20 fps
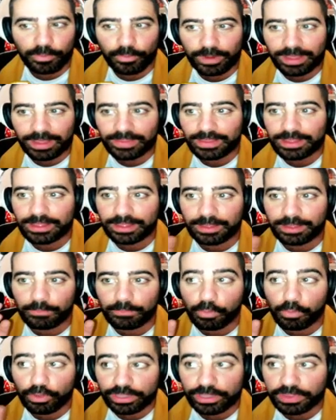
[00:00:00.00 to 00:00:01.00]
temporada,
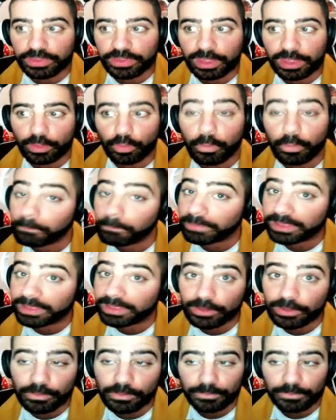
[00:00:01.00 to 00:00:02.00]
voy a hacer un
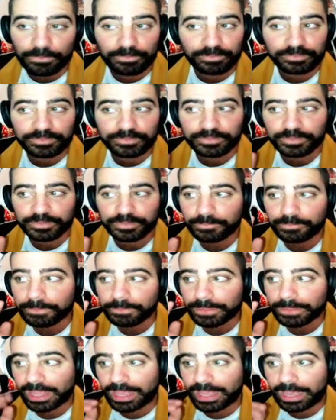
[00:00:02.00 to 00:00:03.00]
vídeo.
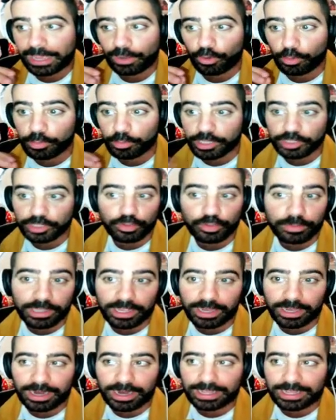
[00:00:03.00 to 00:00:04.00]
Eh, lo voy a
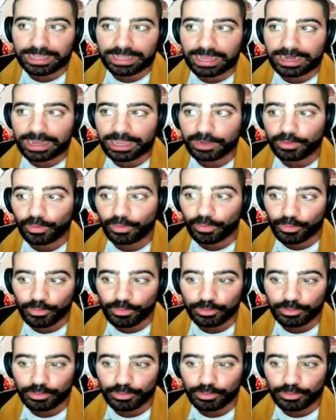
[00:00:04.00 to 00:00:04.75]
subir al canal en